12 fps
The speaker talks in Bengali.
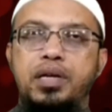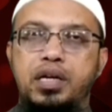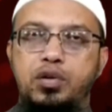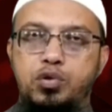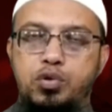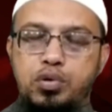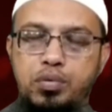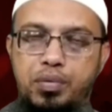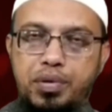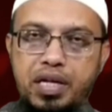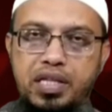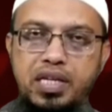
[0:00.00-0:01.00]
এটাকে
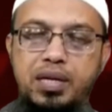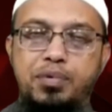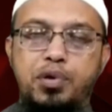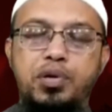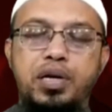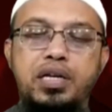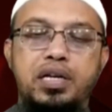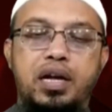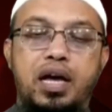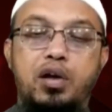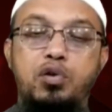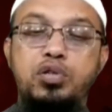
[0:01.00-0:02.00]
ঠুনকোভাবে না দেখে বরং এটার
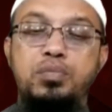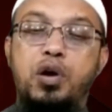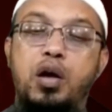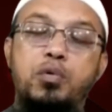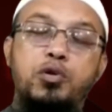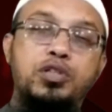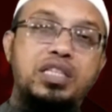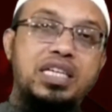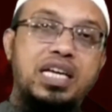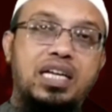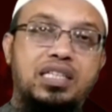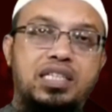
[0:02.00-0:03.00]
আরও যে ভয়াবহ
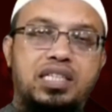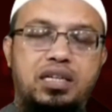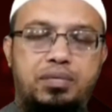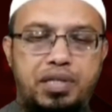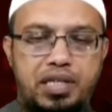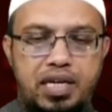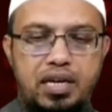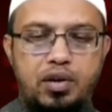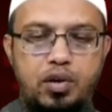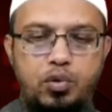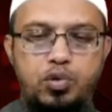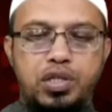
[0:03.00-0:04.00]
দিক আছে সেটা আমাদের খেয়াল
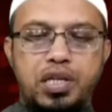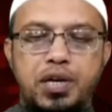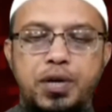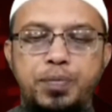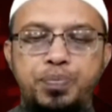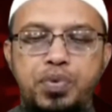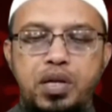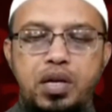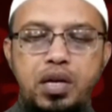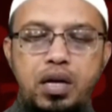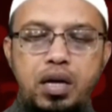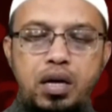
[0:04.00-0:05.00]
রাখা উচিত
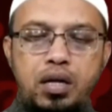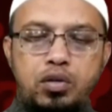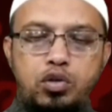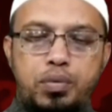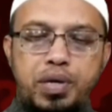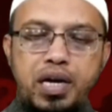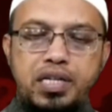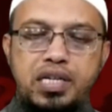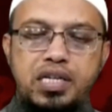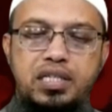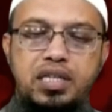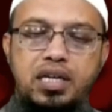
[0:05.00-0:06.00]
তবে হ্যাঁ এটা
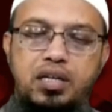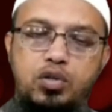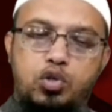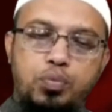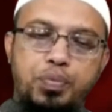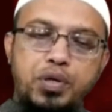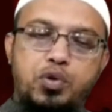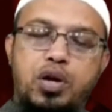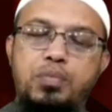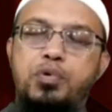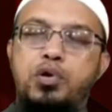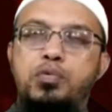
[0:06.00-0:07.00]
ঠিক যে ধূমপান
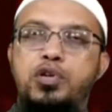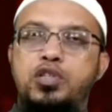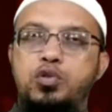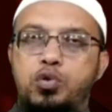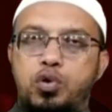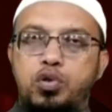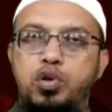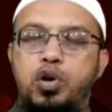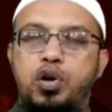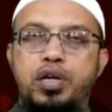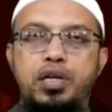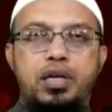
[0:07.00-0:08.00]
করার পর মুখে যে দুর্গন্ধ
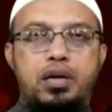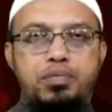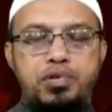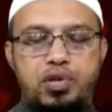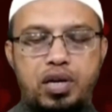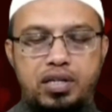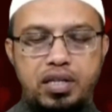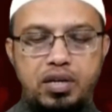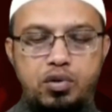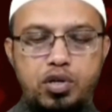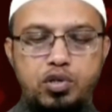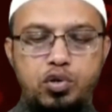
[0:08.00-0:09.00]
হয় আপনি সালাত
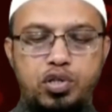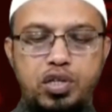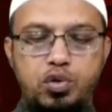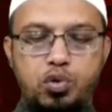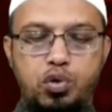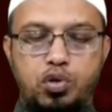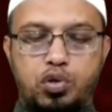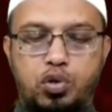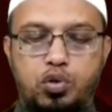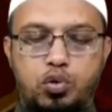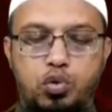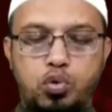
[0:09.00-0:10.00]
আদায় করার জন্য সেই দুর্গন্ধ
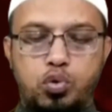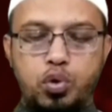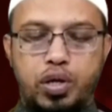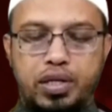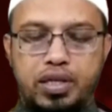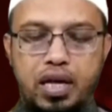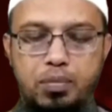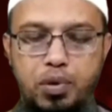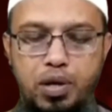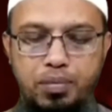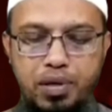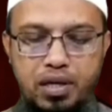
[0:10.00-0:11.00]
দূর করে
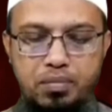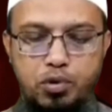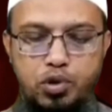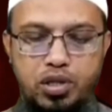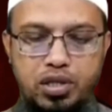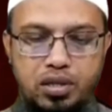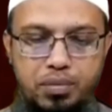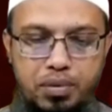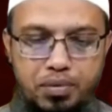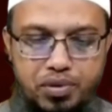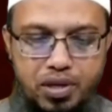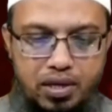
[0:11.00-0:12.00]
তারপরে আপনি মসজিদে যাবেন
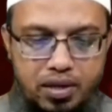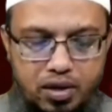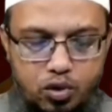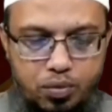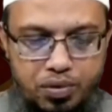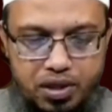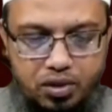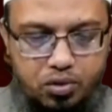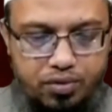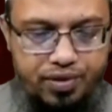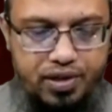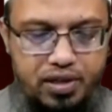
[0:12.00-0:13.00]
এবং সালাত আদায় করবেন যাতে
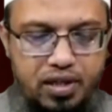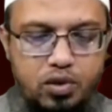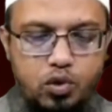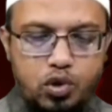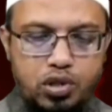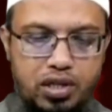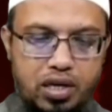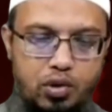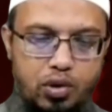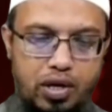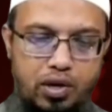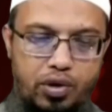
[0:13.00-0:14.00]
করে ফেরেস তাদের কষ্টের
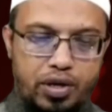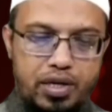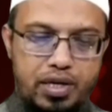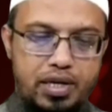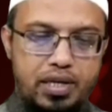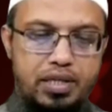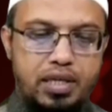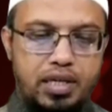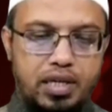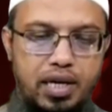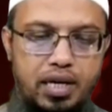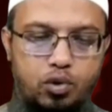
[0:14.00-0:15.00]
কারণ না হয় সেটি
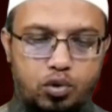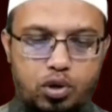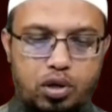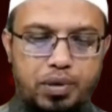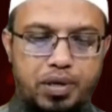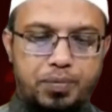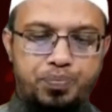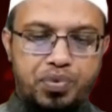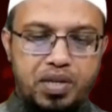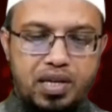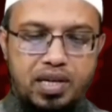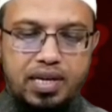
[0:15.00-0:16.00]
খেয়াল করতে হবে
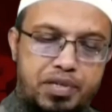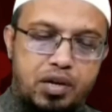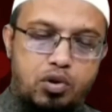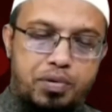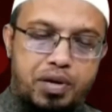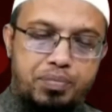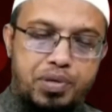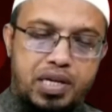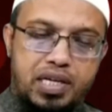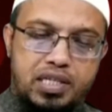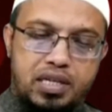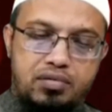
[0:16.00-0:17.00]
আপনি মিজানুর রহমান আপনি
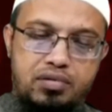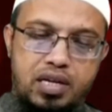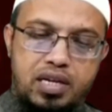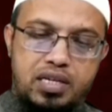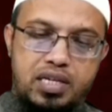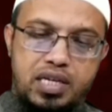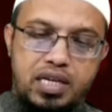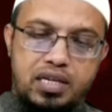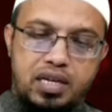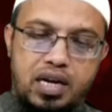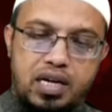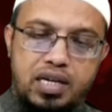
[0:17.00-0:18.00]
লিখেছেন ট্রেনের
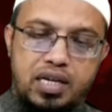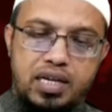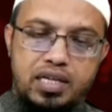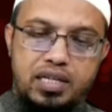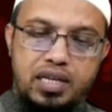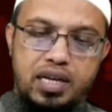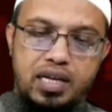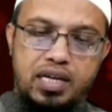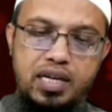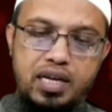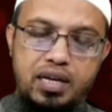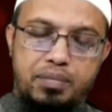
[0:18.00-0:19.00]
টিকিট আগে কেটে
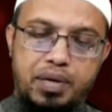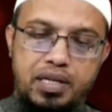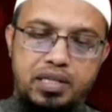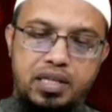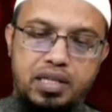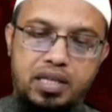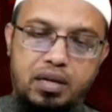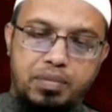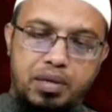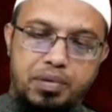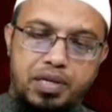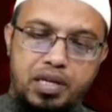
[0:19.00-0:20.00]
রেখে বাড়িতে
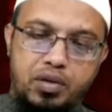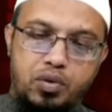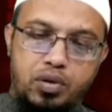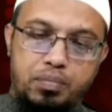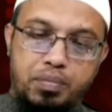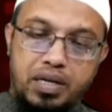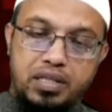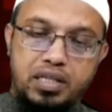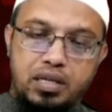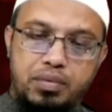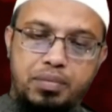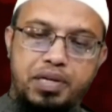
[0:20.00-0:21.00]
দামে বিক্রি করলে বাড়তি
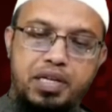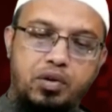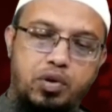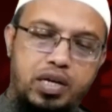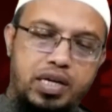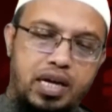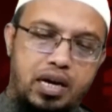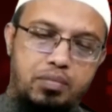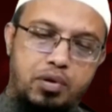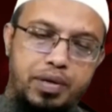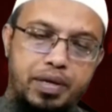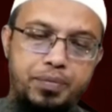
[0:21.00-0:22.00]
দামে বিক্রি করলে কি
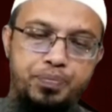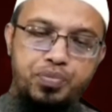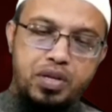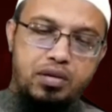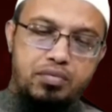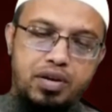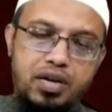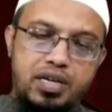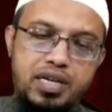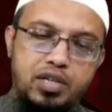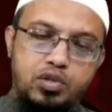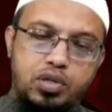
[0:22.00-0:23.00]
হারাম হবে ট্রেনের
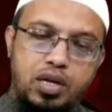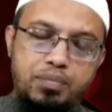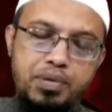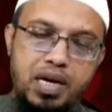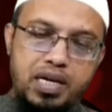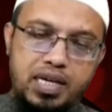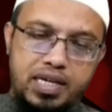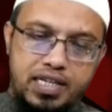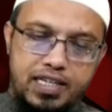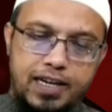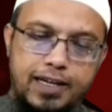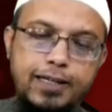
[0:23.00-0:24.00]
টিকিট যদি আপনি আগে
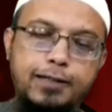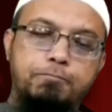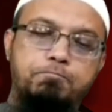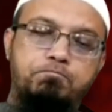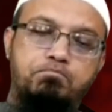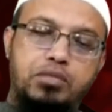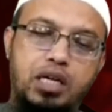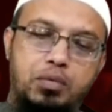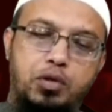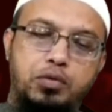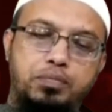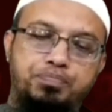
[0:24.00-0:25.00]
কেটে রাখেন
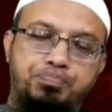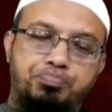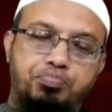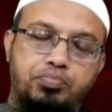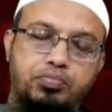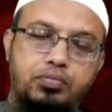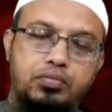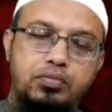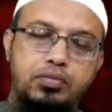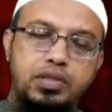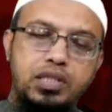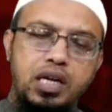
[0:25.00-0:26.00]
এবং
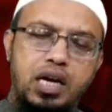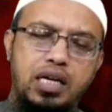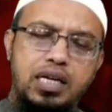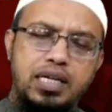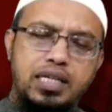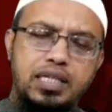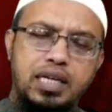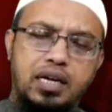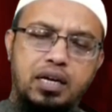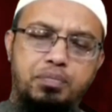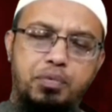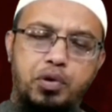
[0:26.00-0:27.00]
আগে কেটে
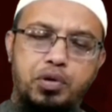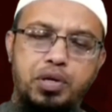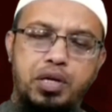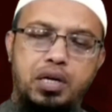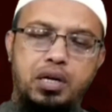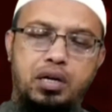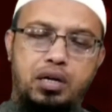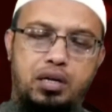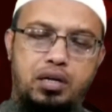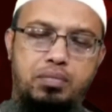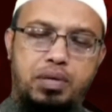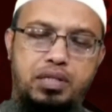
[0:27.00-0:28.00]
রাখার পর
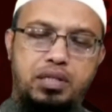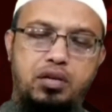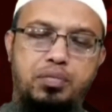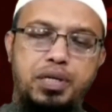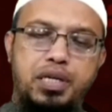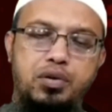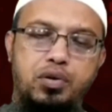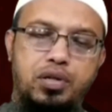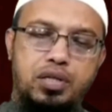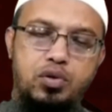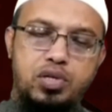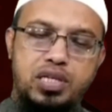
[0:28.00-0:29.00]
বাড়তি দাম বিক্রি
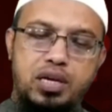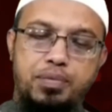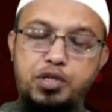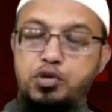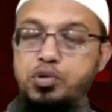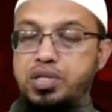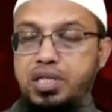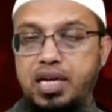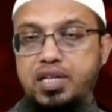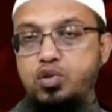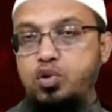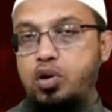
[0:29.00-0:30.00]
করেন তাহলে সেটা আপনার জন্য
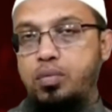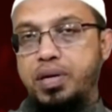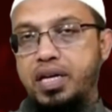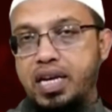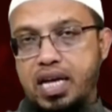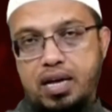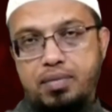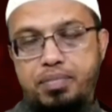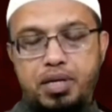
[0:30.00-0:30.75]
জায়েজ হবে না